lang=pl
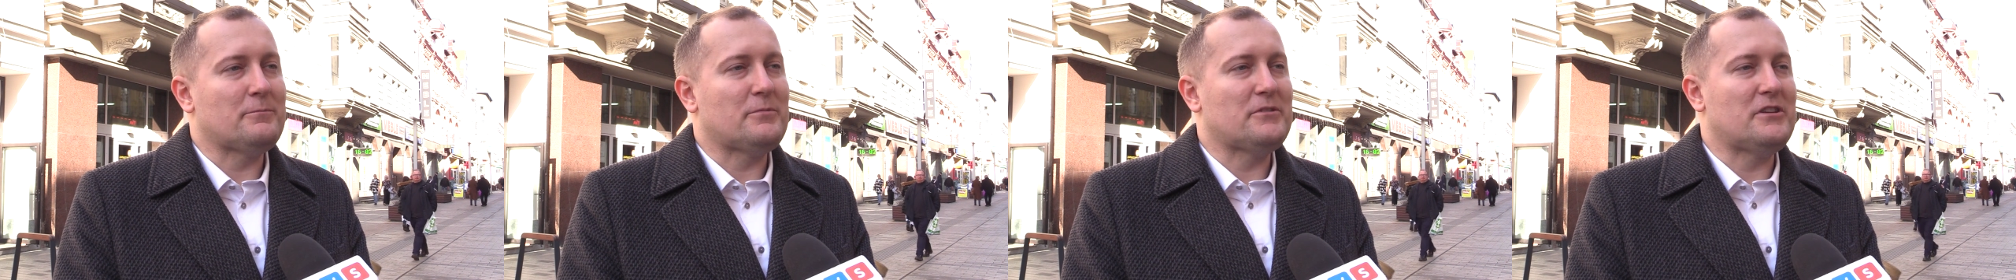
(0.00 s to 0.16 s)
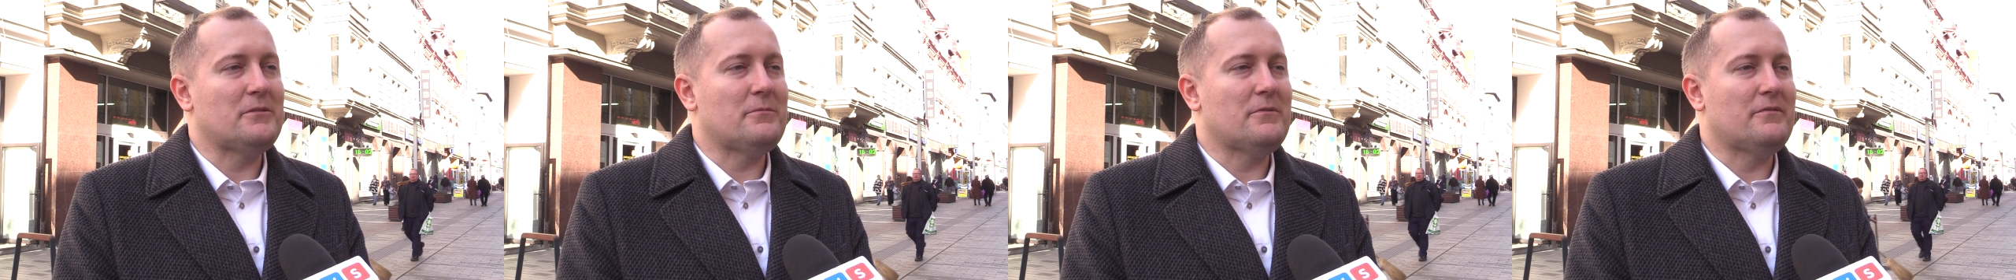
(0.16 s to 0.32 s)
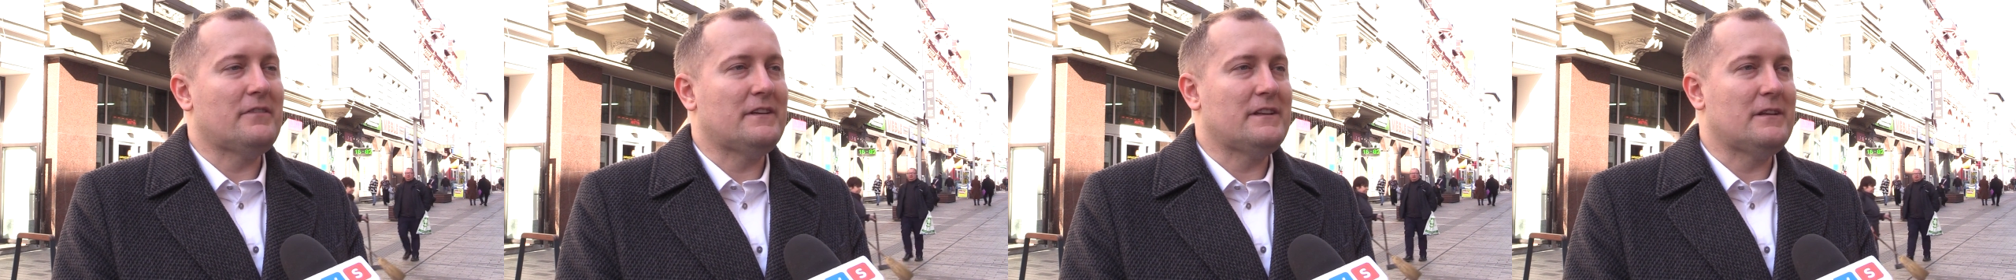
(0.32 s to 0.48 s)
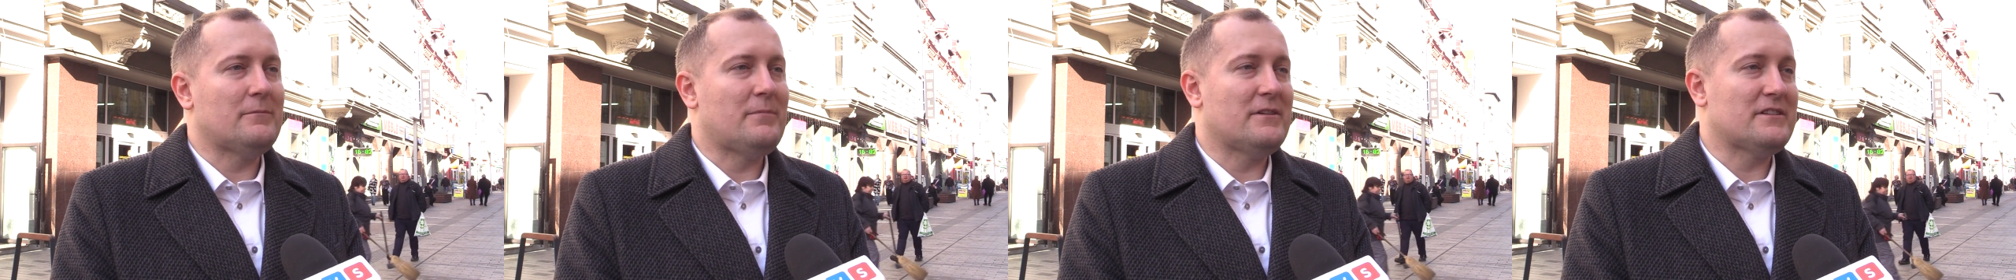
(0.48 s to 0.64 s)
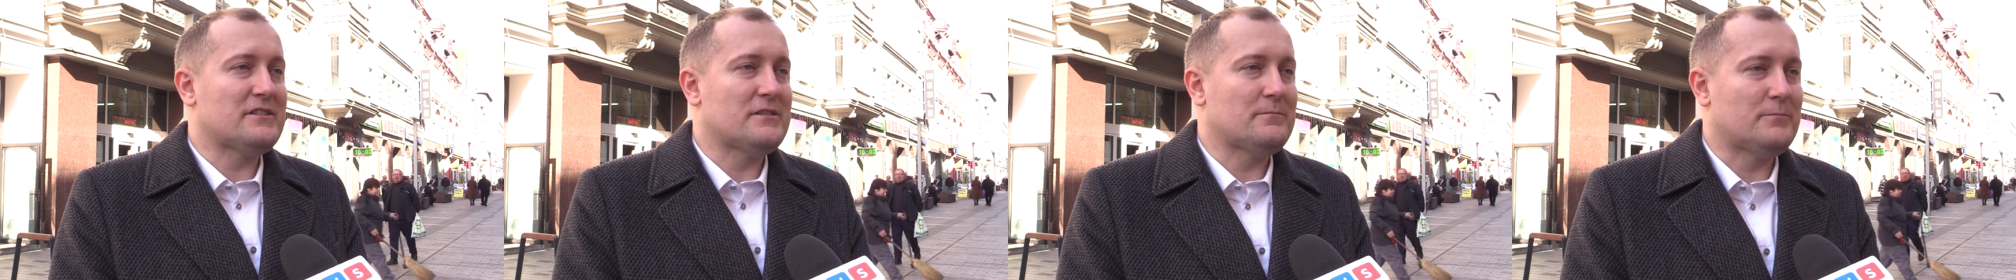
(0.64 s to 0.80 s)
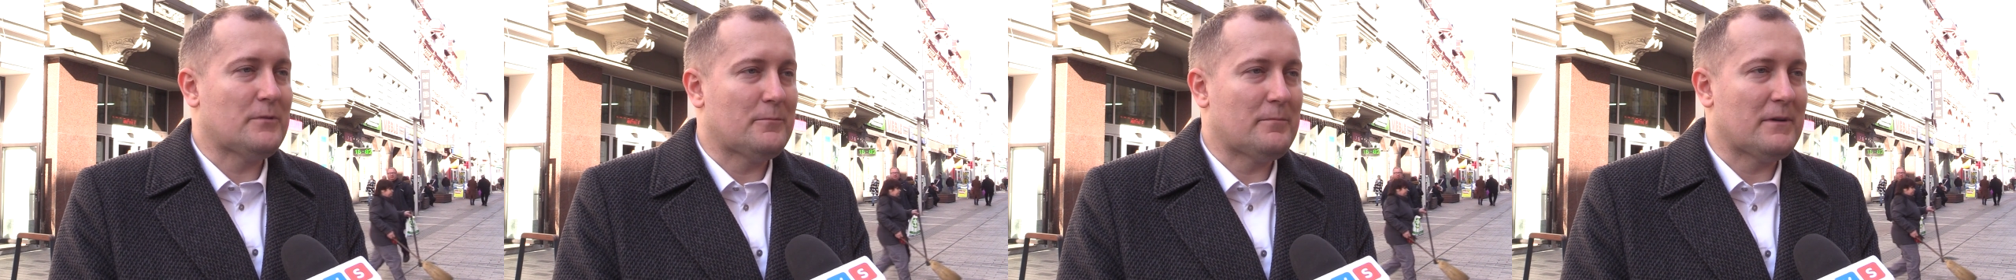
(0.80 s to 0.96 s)
podejmowane
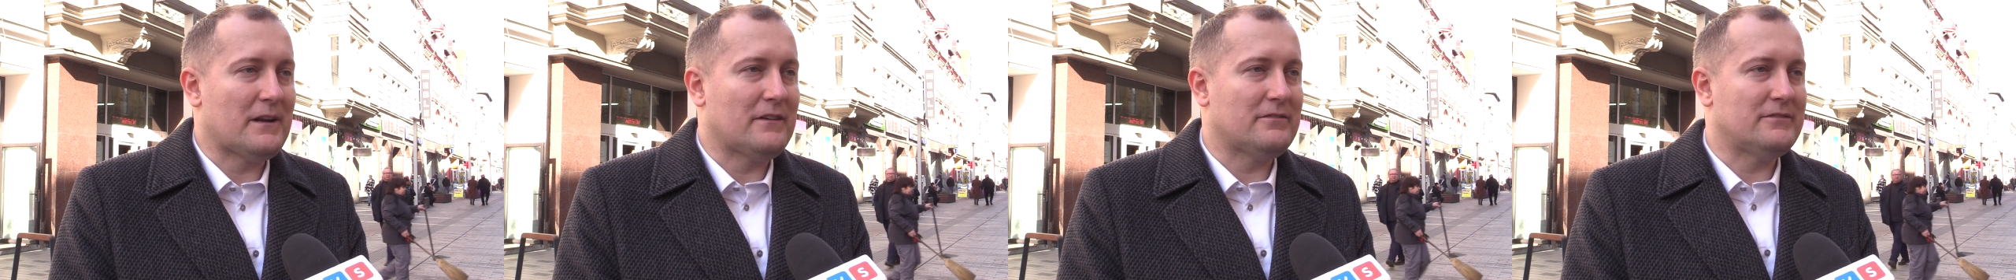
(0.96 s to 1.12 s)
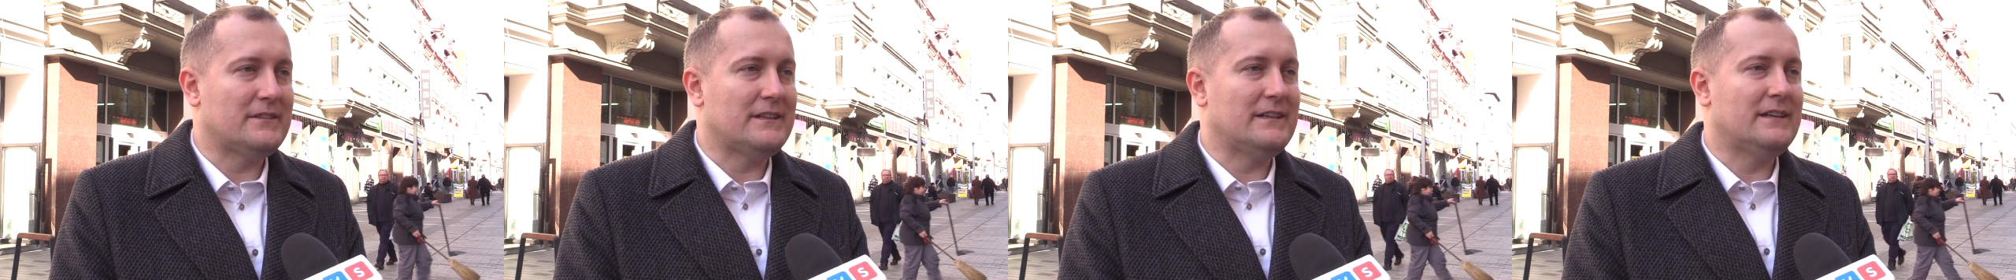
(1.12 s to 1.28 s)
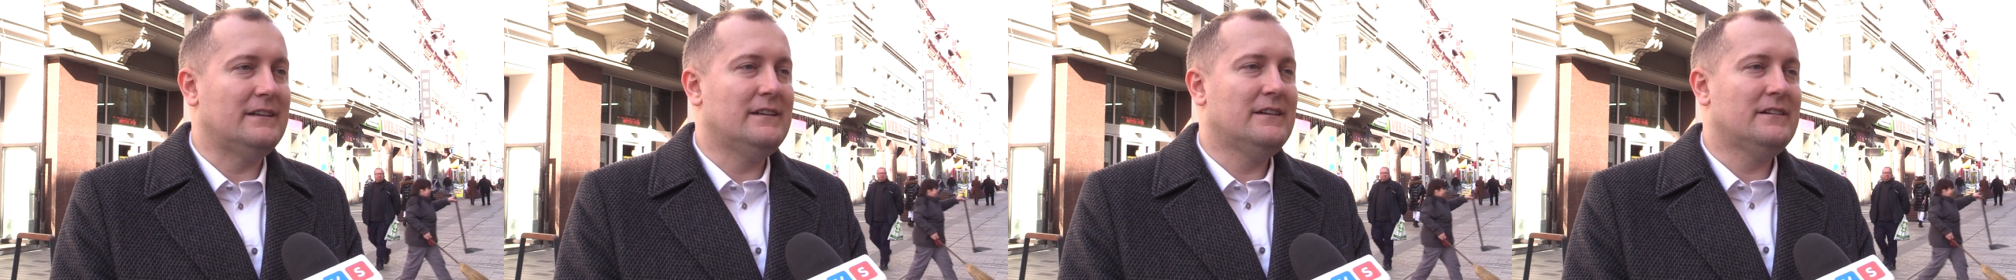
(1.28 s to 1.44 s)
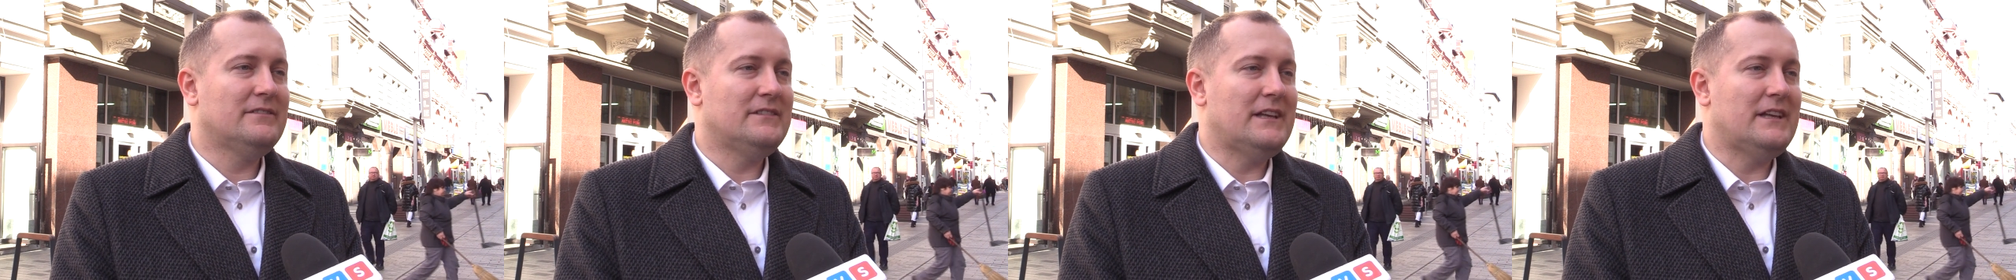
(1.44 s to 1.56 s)
bardzo poprawne.